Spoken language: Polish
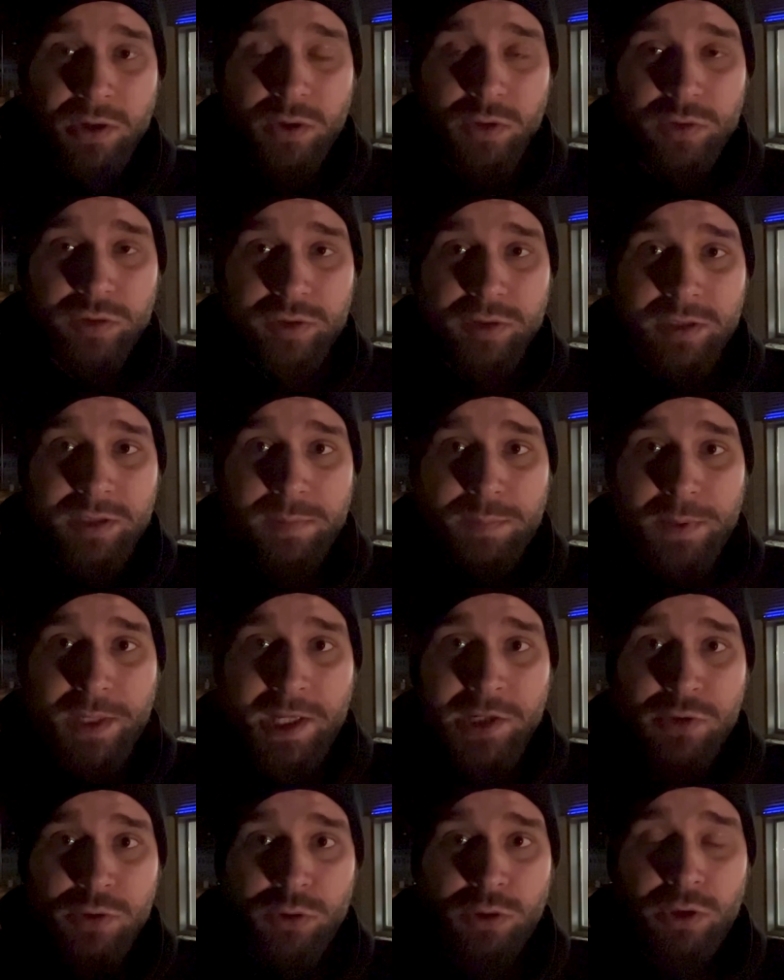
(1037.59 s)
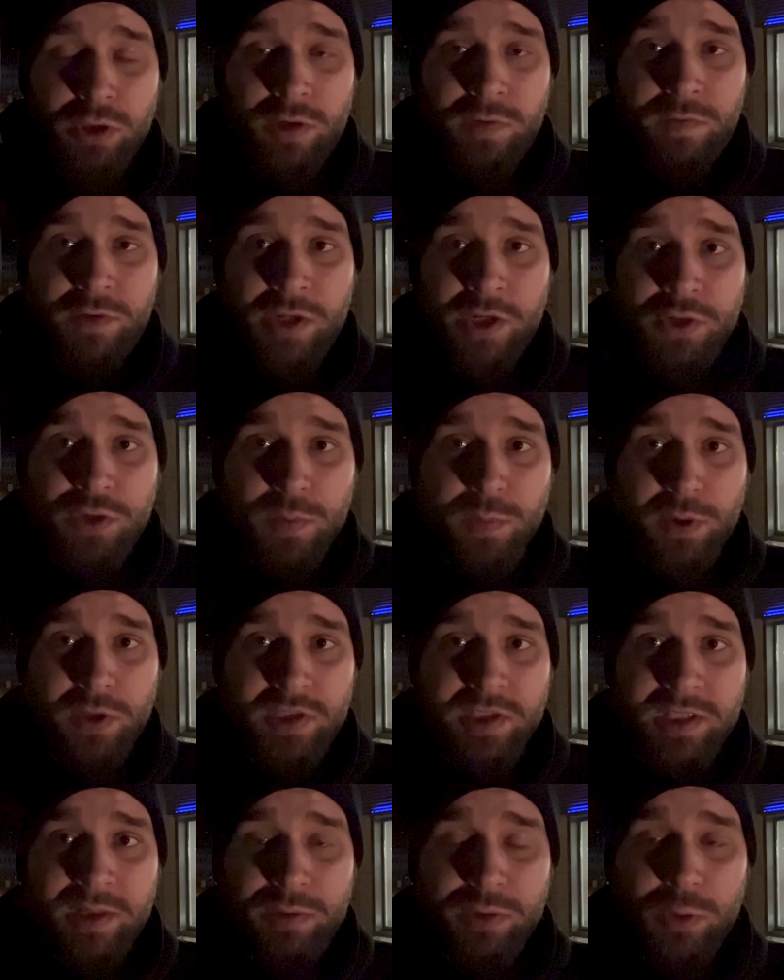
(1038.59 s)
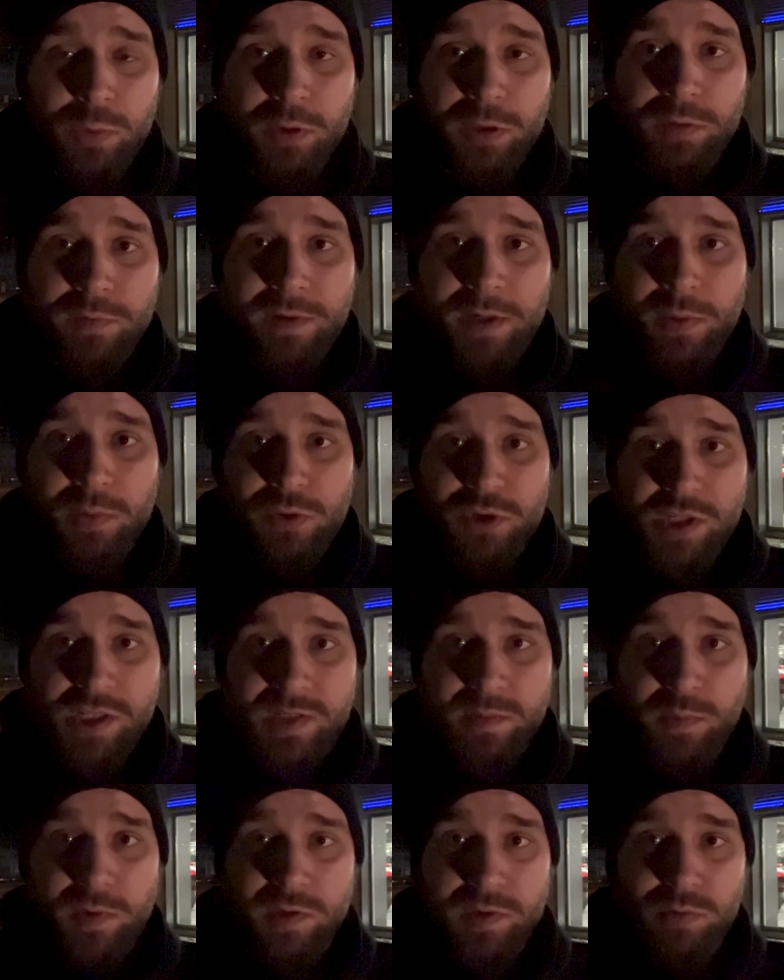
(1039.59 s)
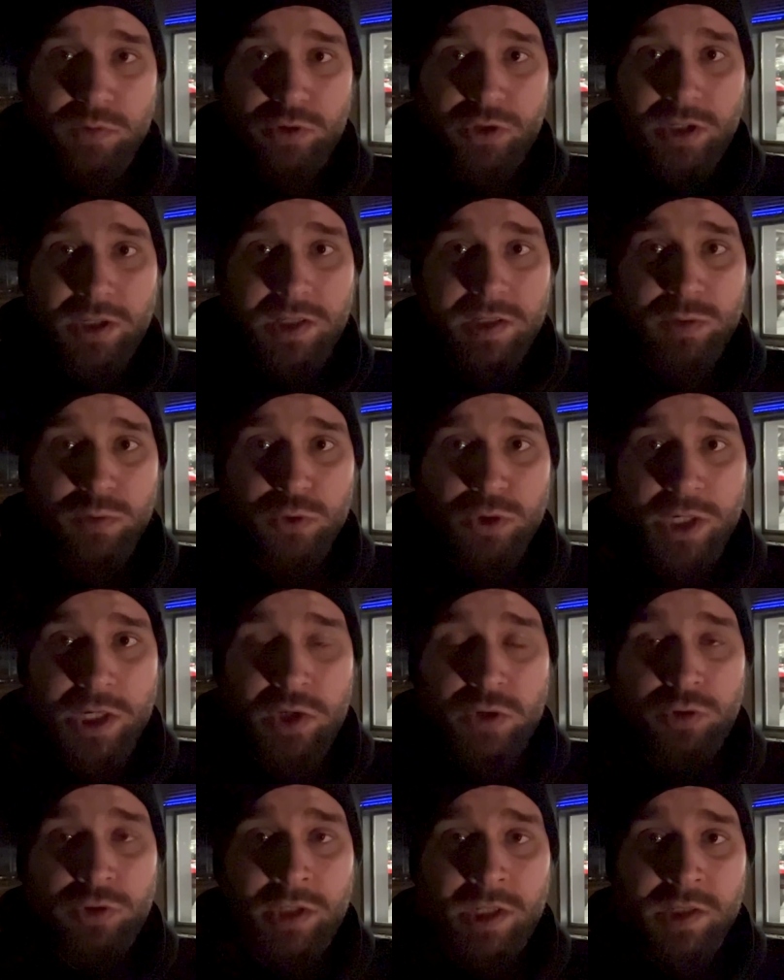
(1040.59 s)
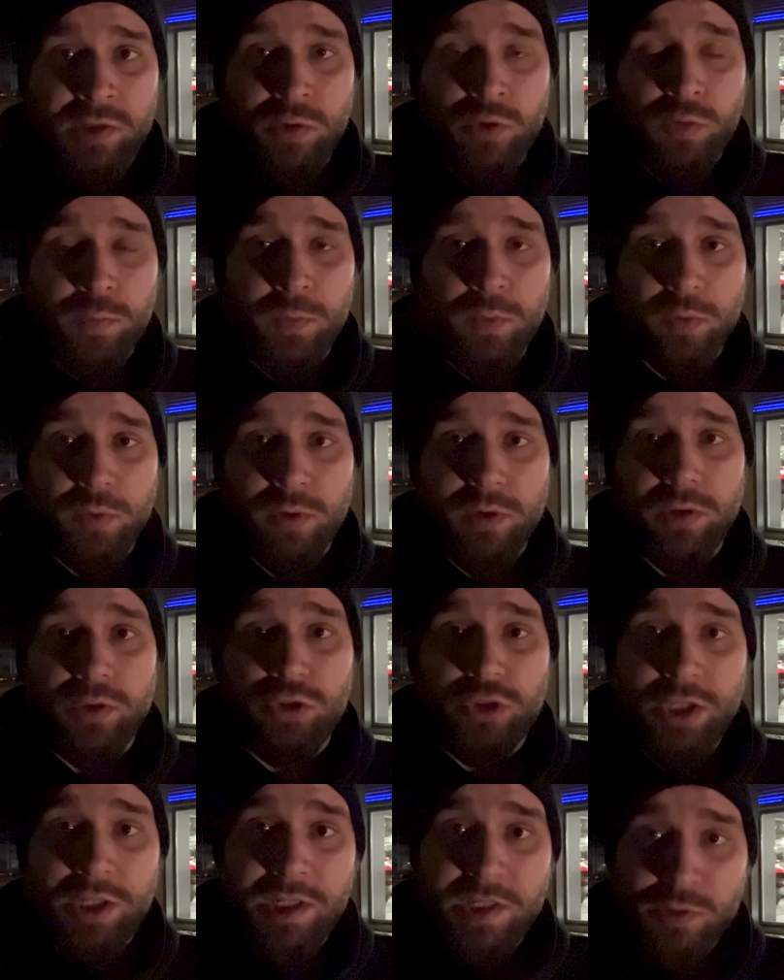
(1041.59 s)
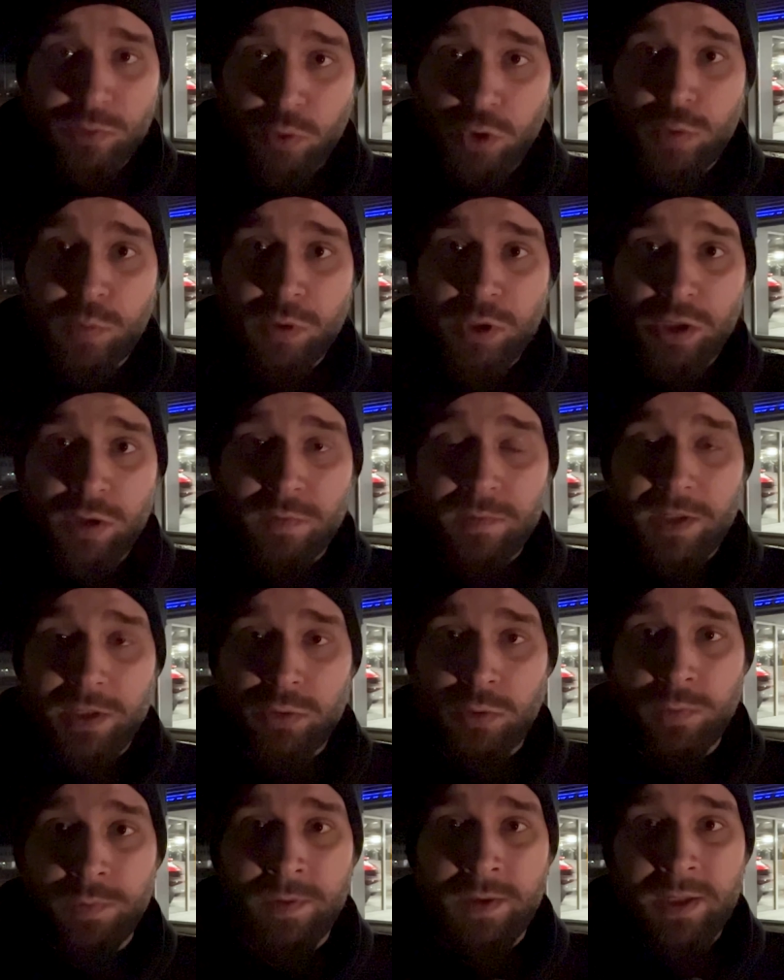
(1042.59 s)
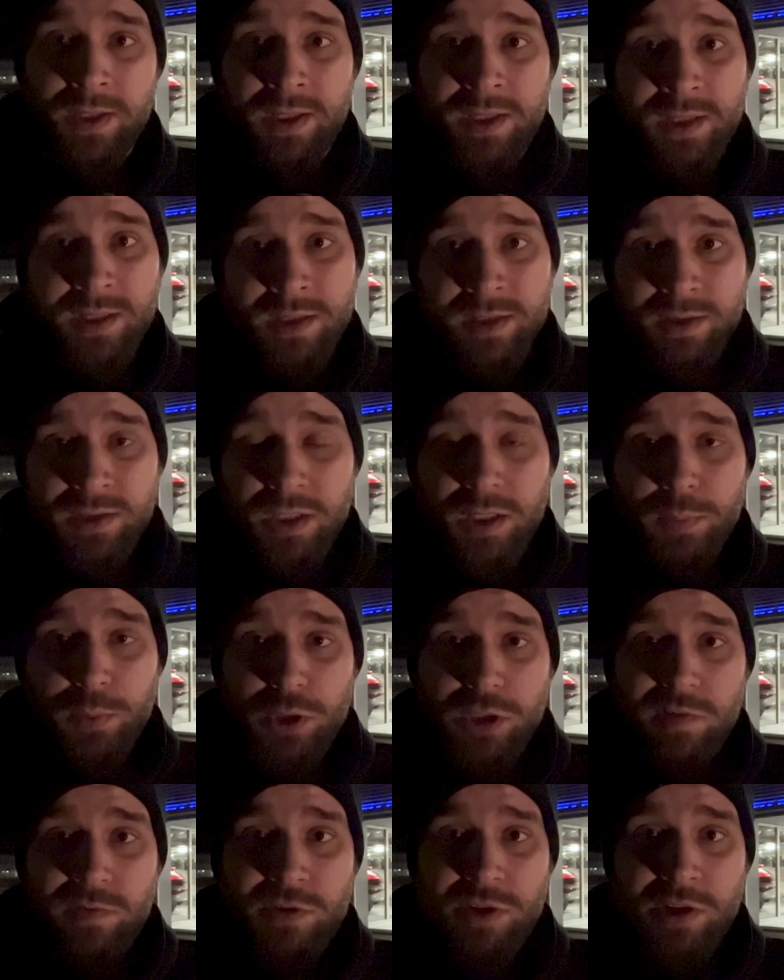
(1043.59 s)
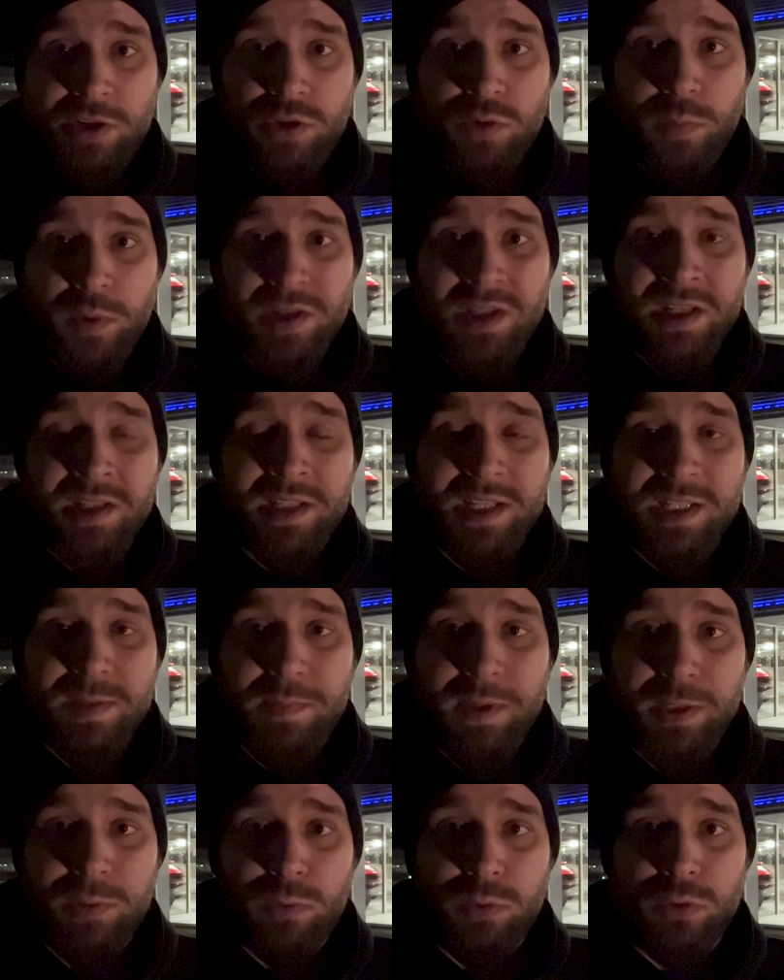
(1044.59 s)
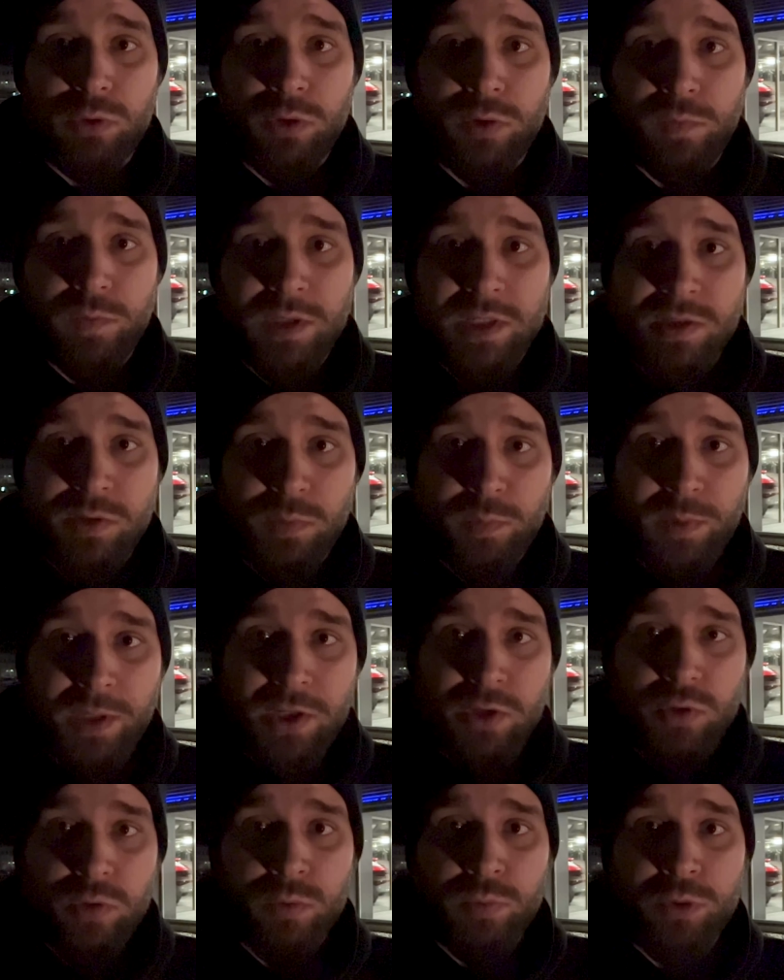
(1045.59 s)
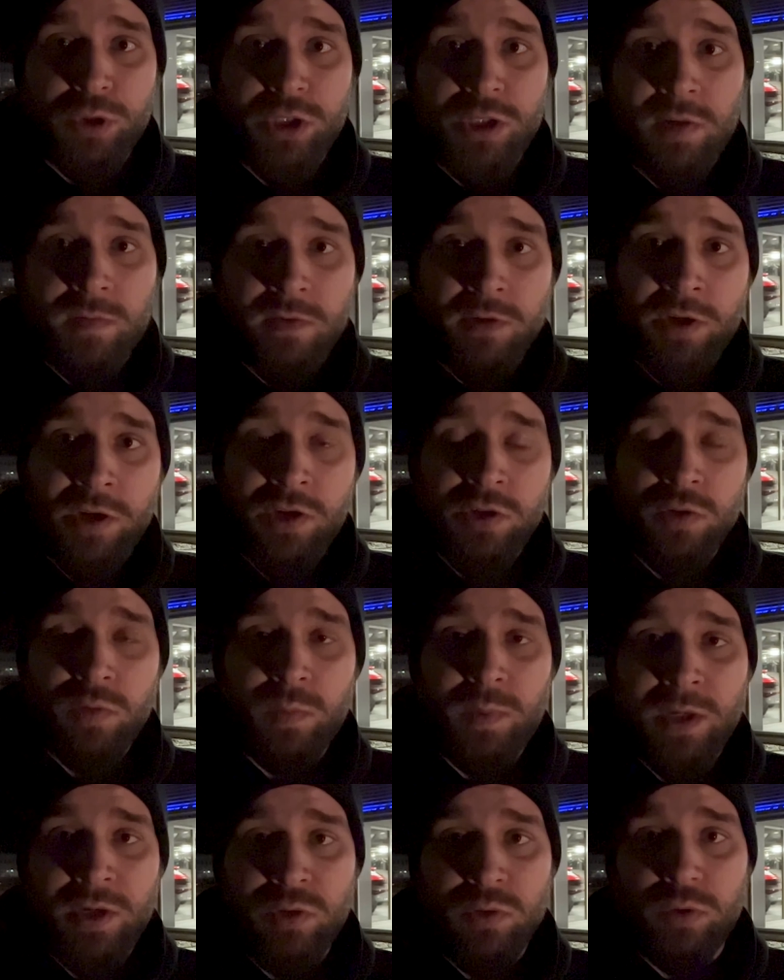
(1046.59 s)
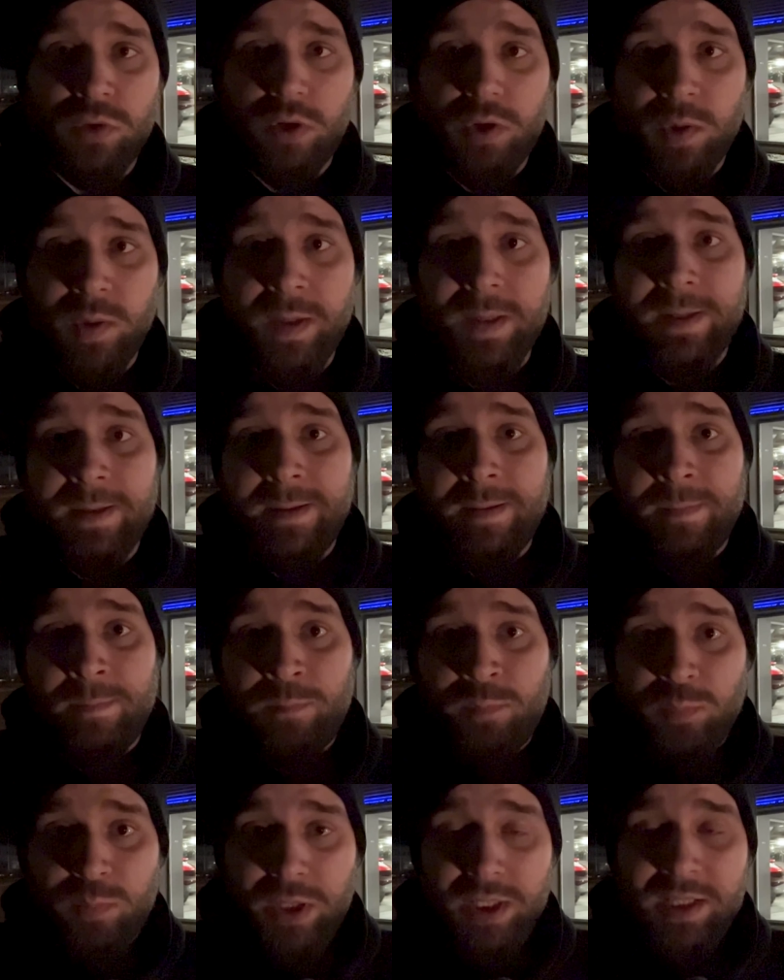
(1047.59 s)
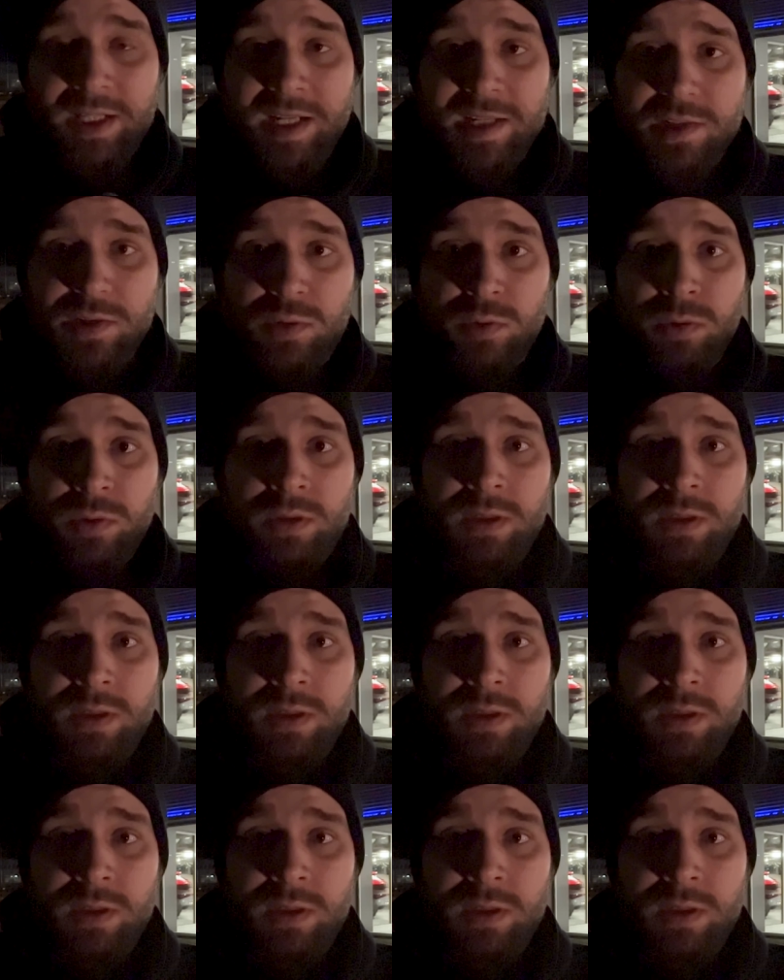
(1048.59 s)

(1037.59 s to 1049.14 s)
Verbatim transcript: Od 5 e, do 90% auto ładowało się z mocą 46-48 e, kW, no i po 90% spadło do 25, przy 95 do 15.